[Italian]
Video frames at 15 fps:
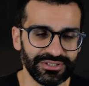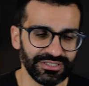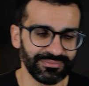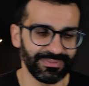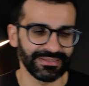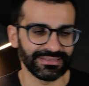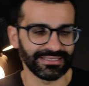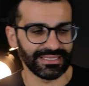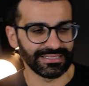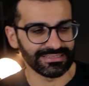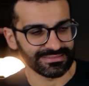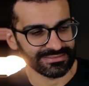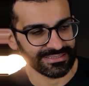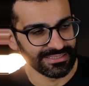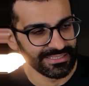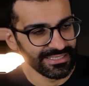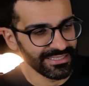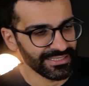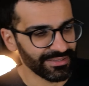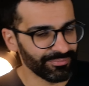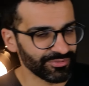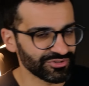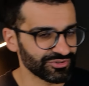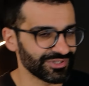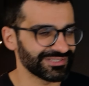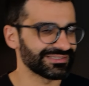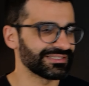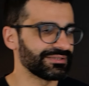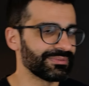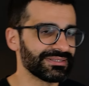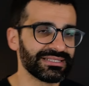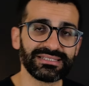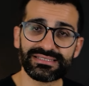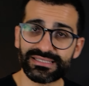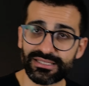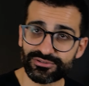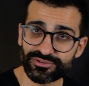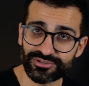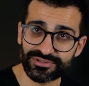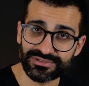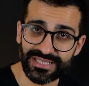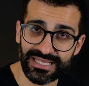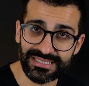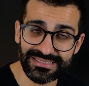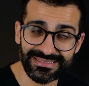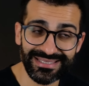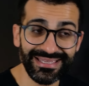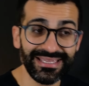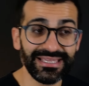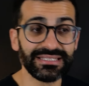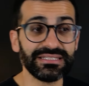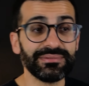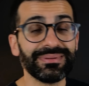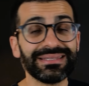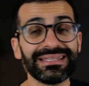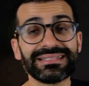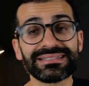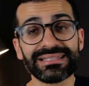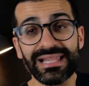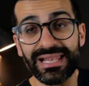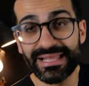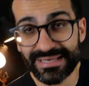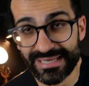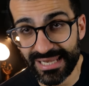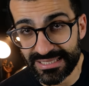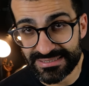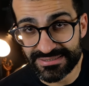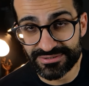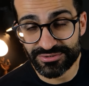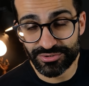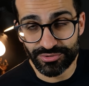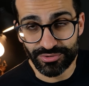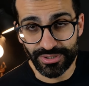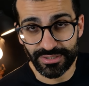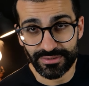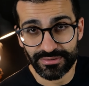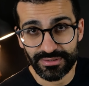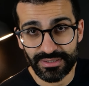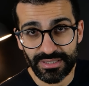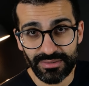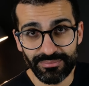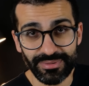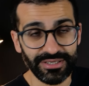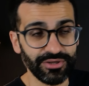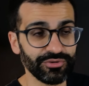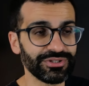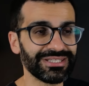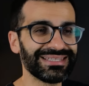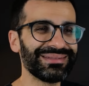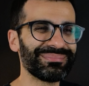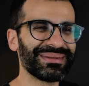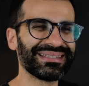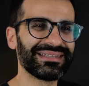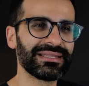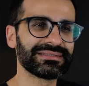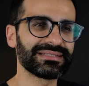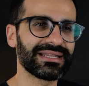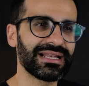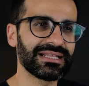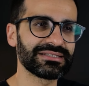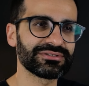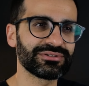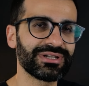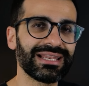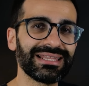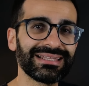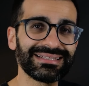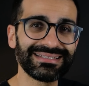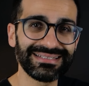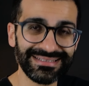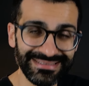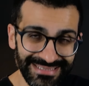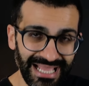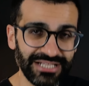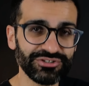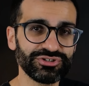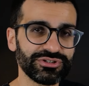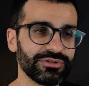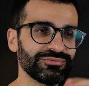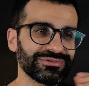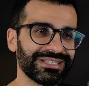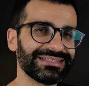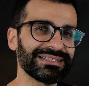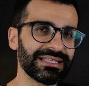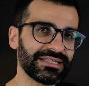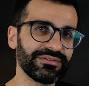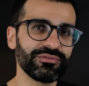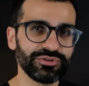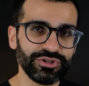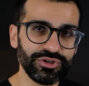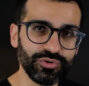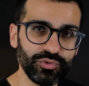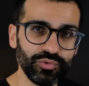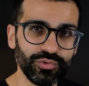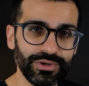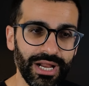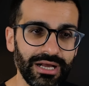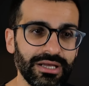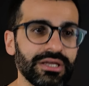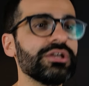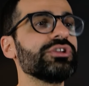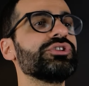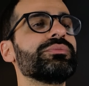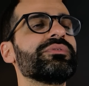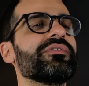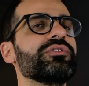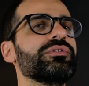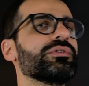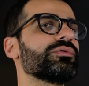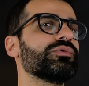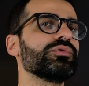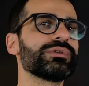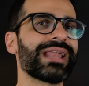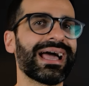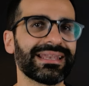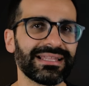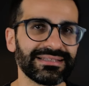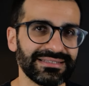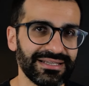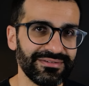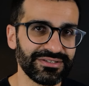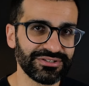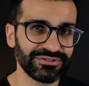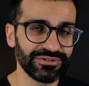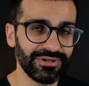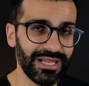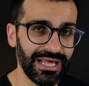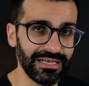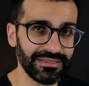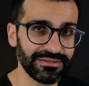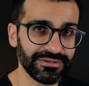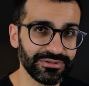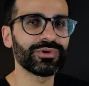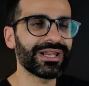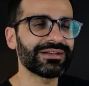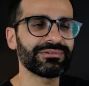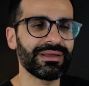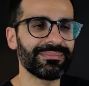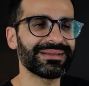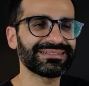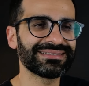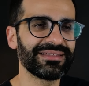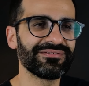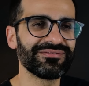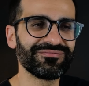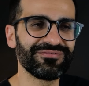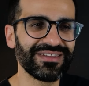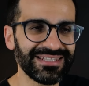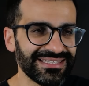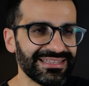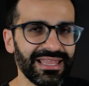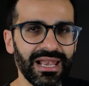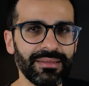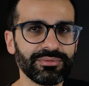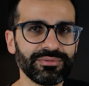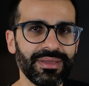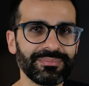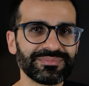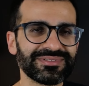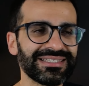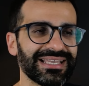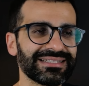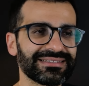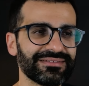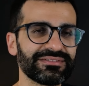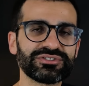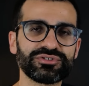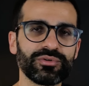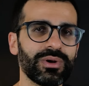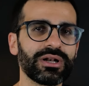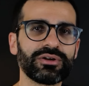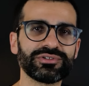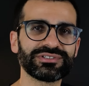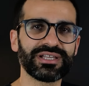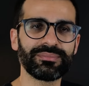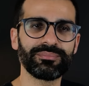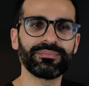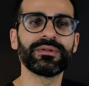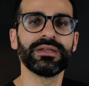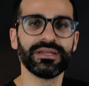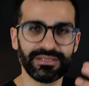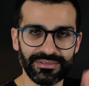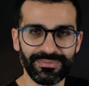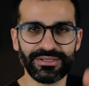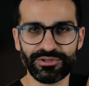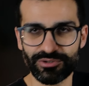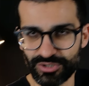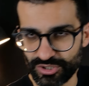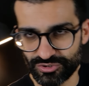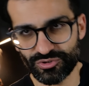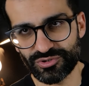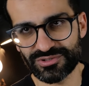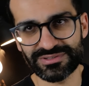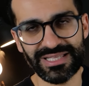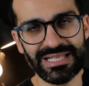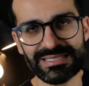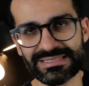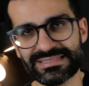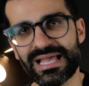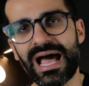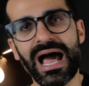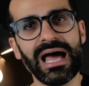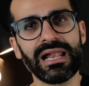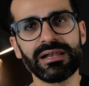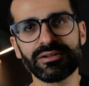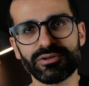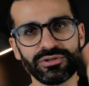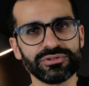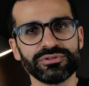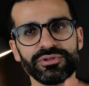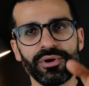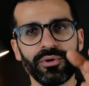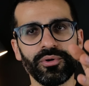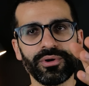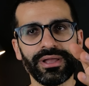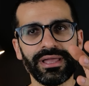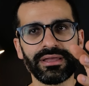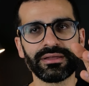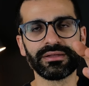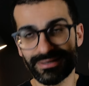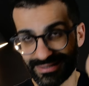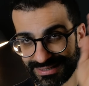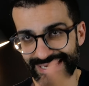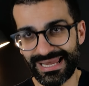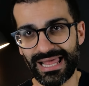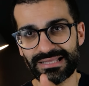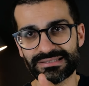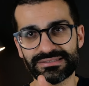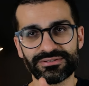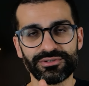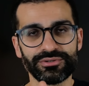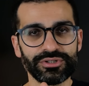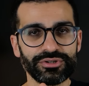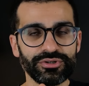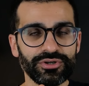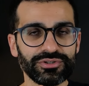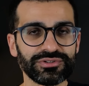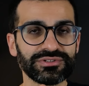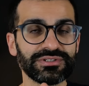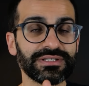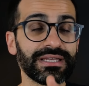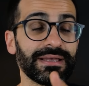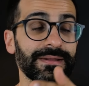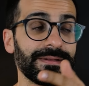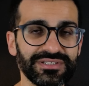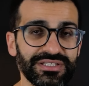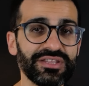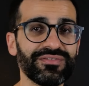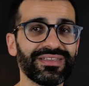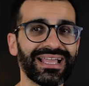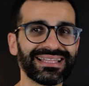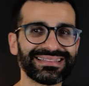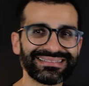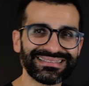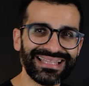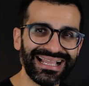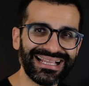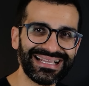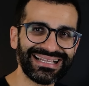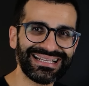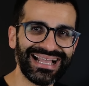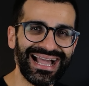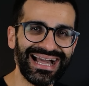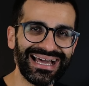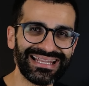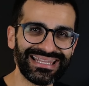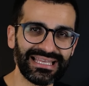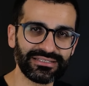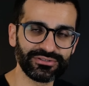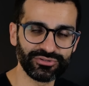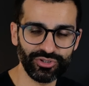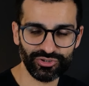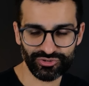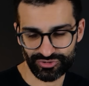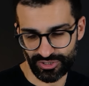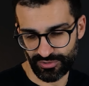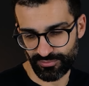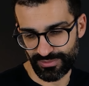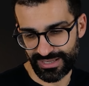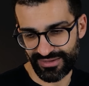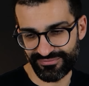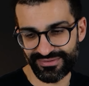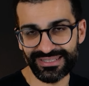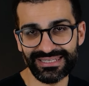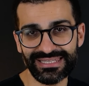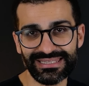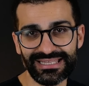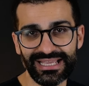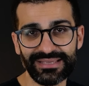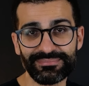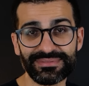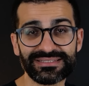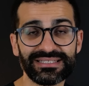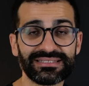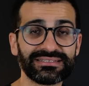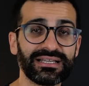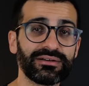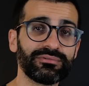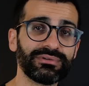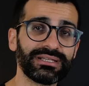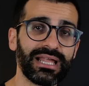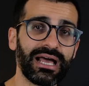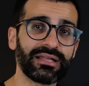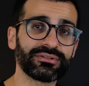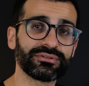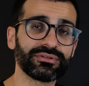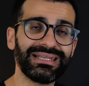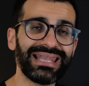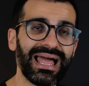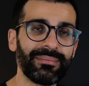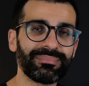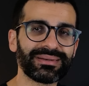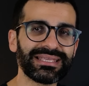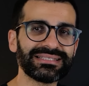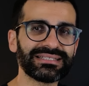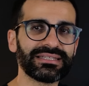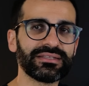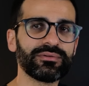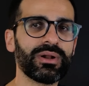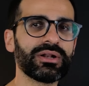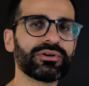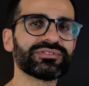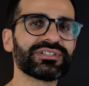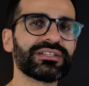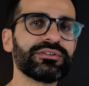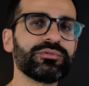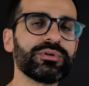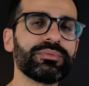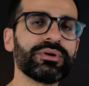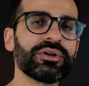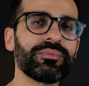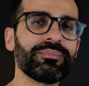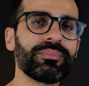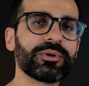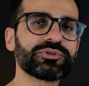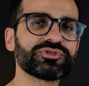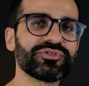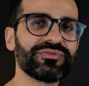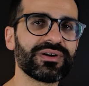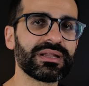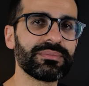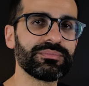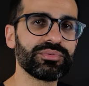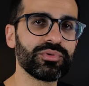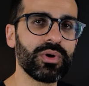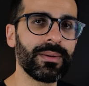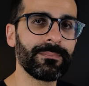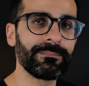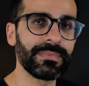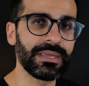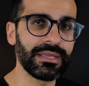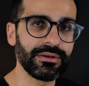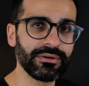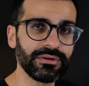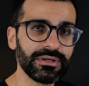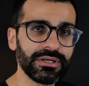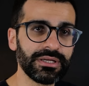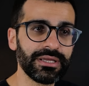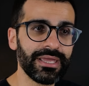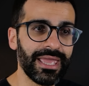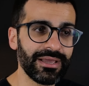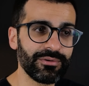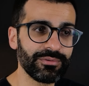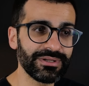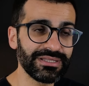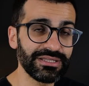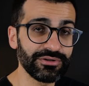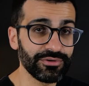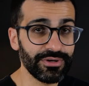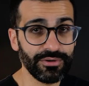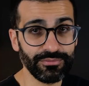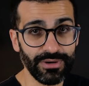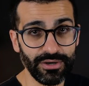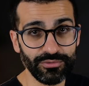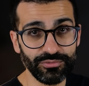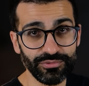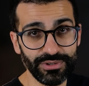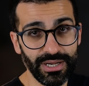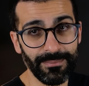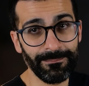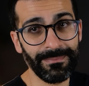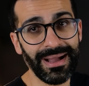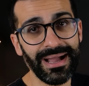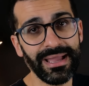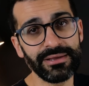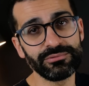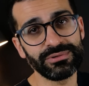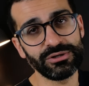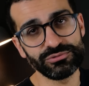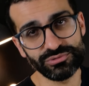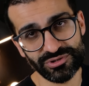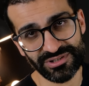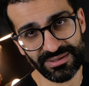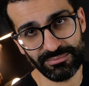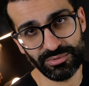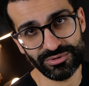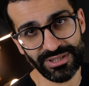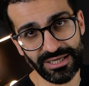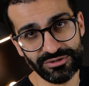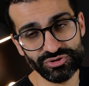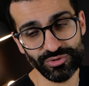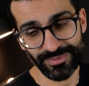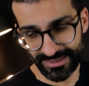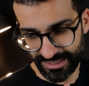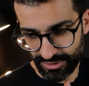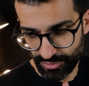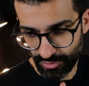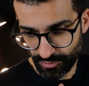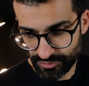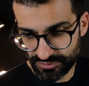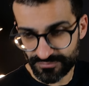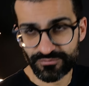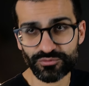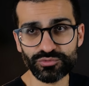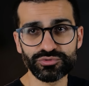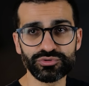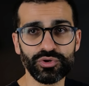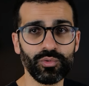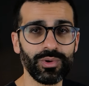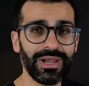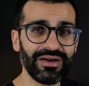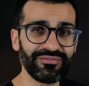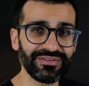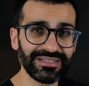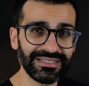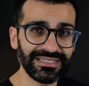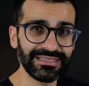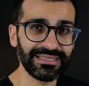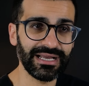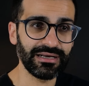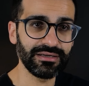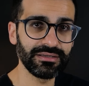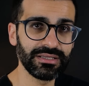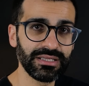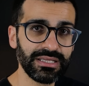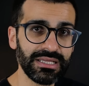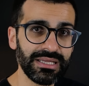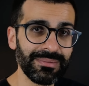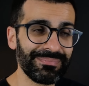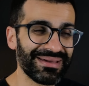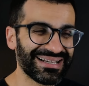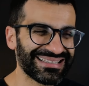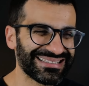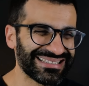le dipendenze, che possono essere dipendenze da sostanze, dipendenze dalla relazione perché ogni dipendenza relazionale nasce da un tentativo di cura. Io mi voglio curare attraverso l'altro, curare una parte ferita della propria psiche attraverso qualcosa, ripeto, sostanza, alcol, droghe, relazioni tossiche. Significa attaccare addosso a quella ferita che mi sta sanguinando la presa di qualcosa di cui poi non posso fare più a meno e quindi non è una cura, ma è un autosabotaggio perché io non sfrutto quella ferita per